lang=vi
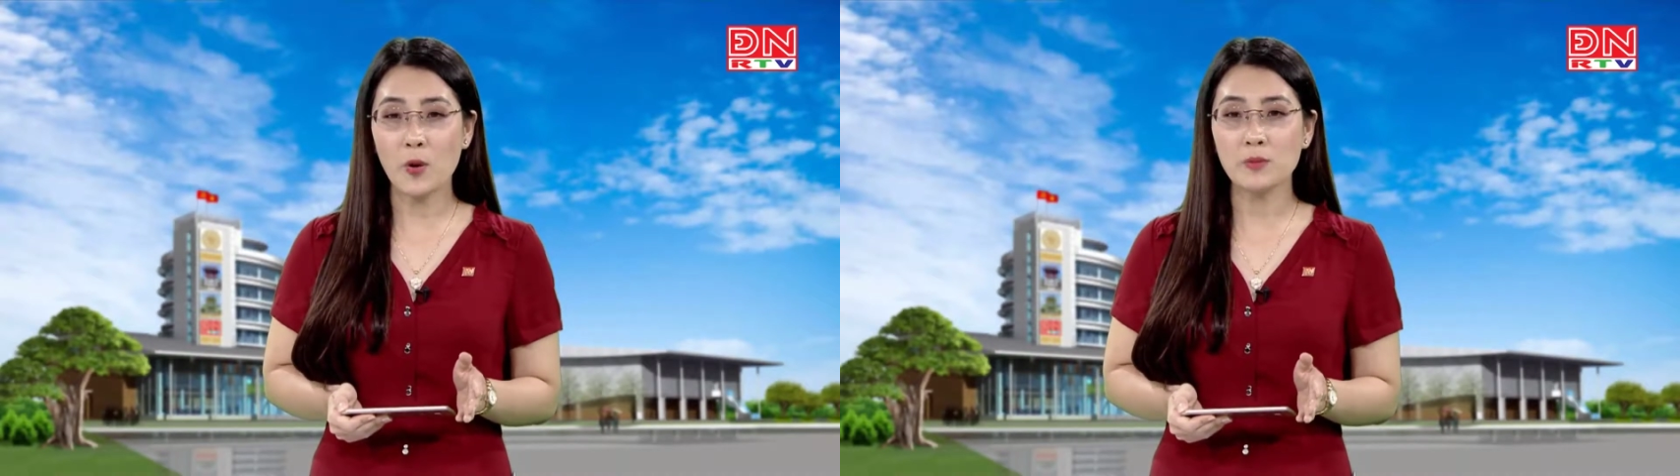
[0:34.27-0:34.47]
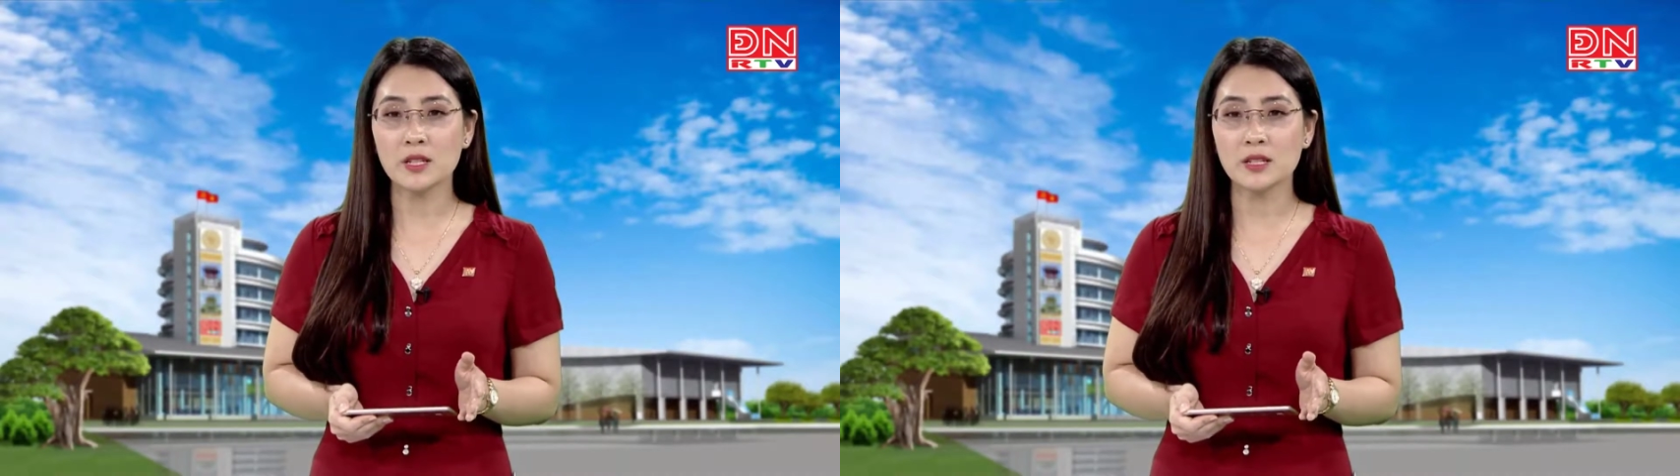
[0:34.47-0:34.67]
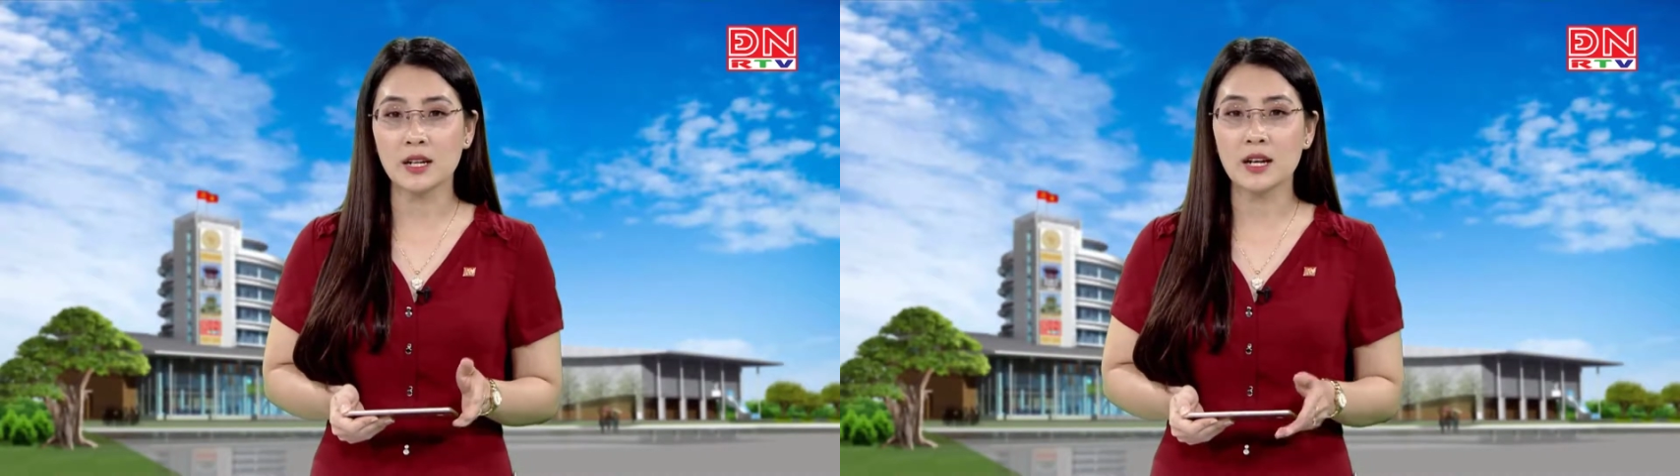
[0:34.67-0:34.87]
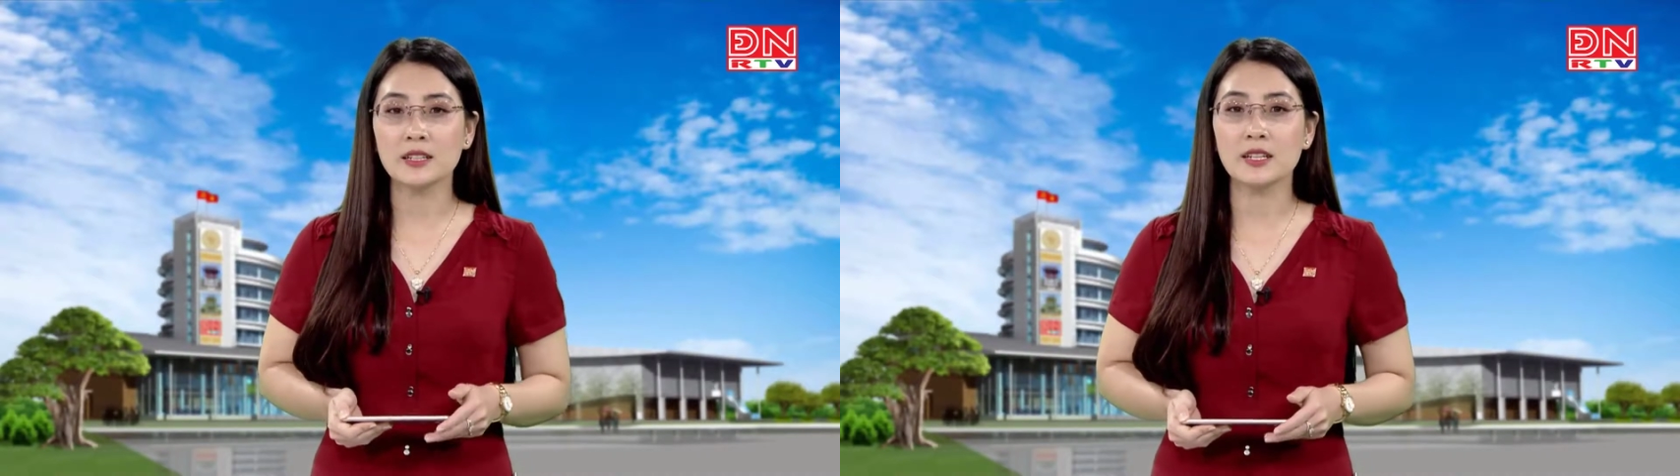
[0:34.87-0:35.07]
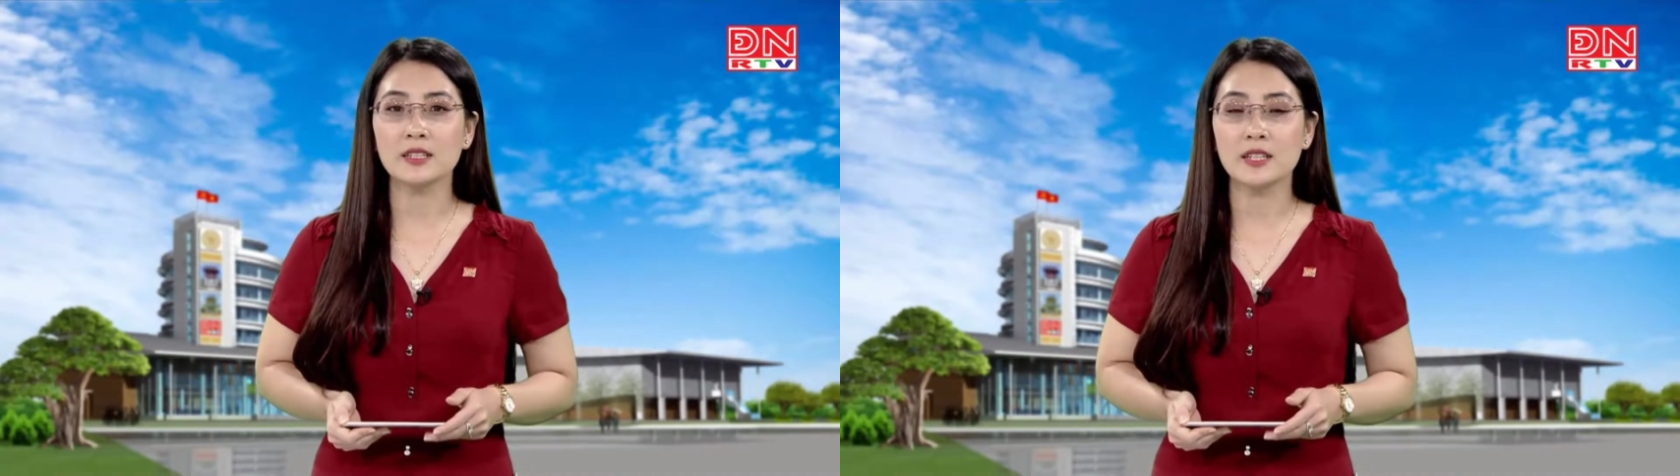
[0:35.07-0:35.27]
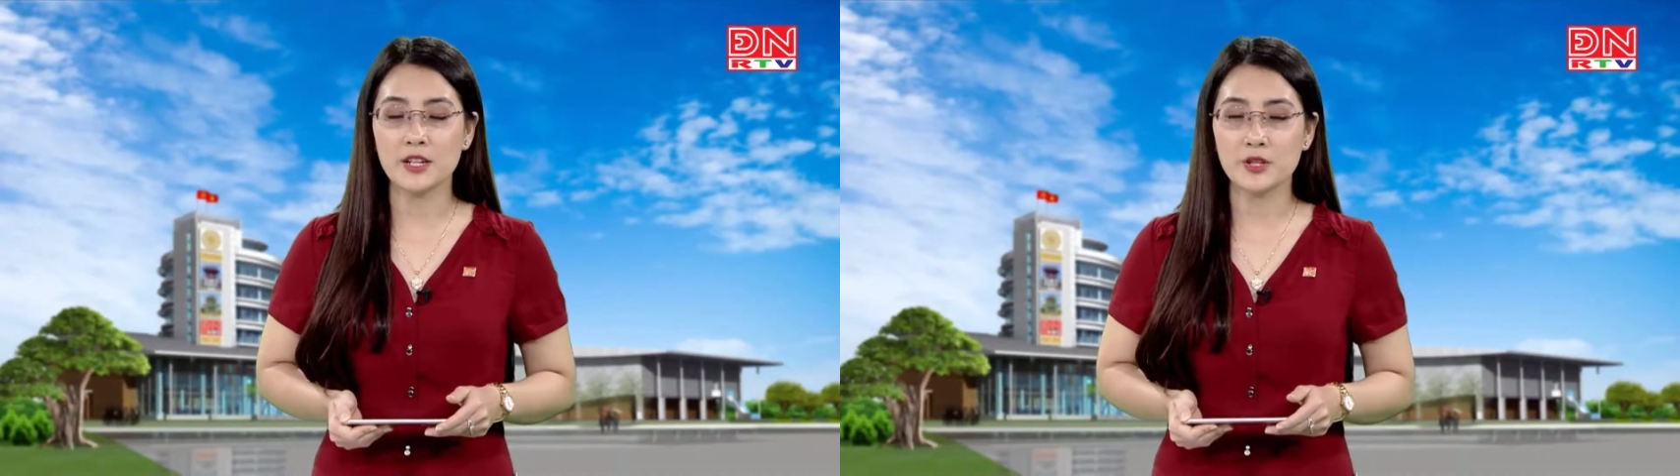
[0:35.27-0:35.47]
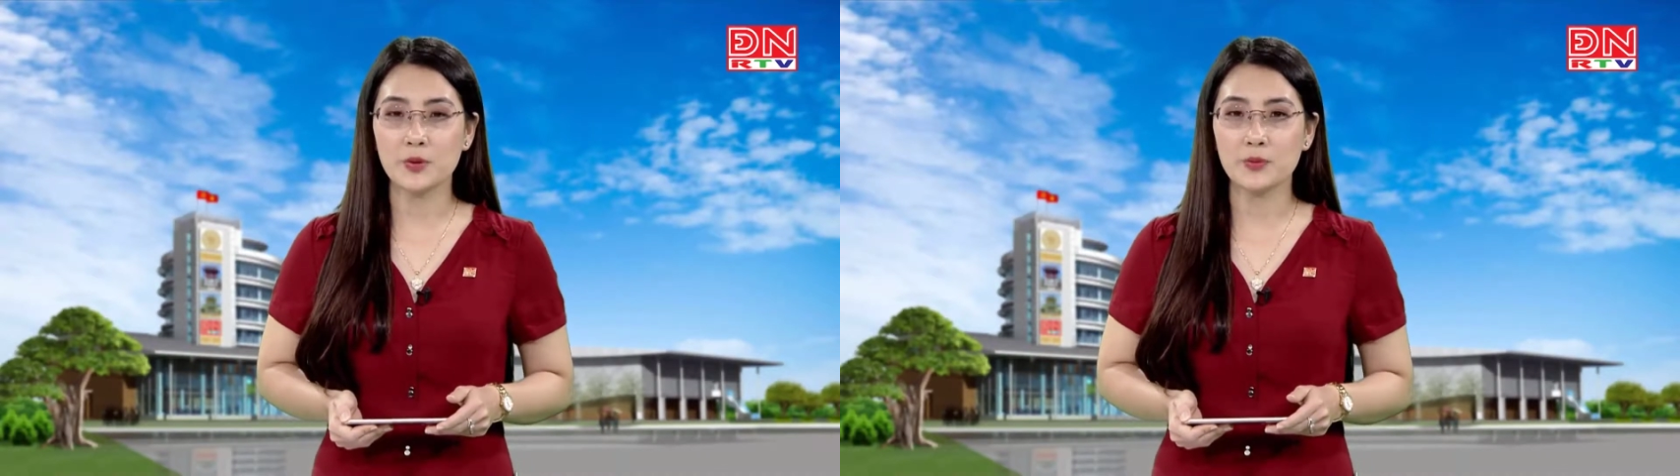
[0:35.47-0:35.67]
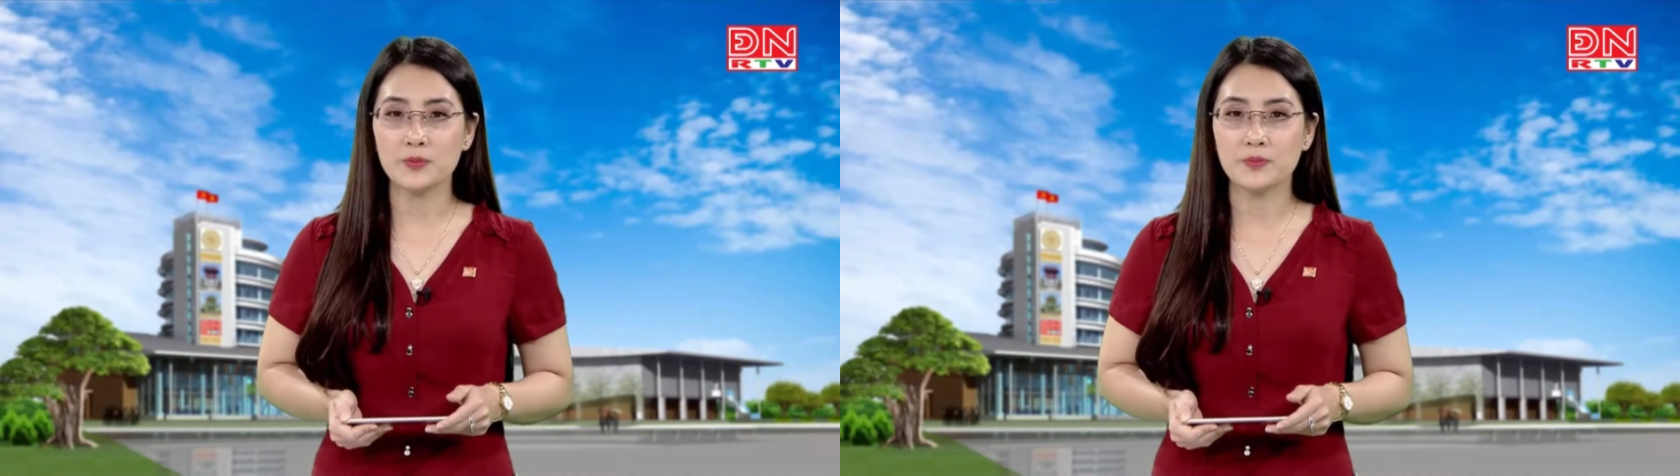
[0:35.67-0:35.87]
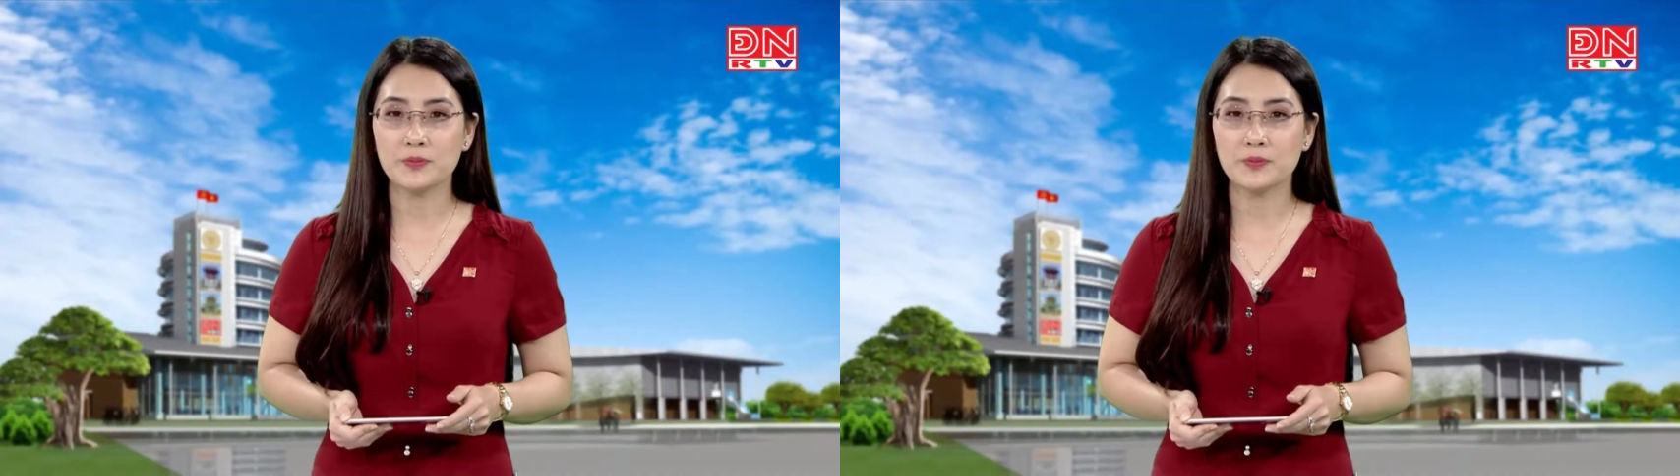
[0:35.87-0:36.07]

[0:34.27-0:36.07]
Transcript: khung lường từ nghiện rượu.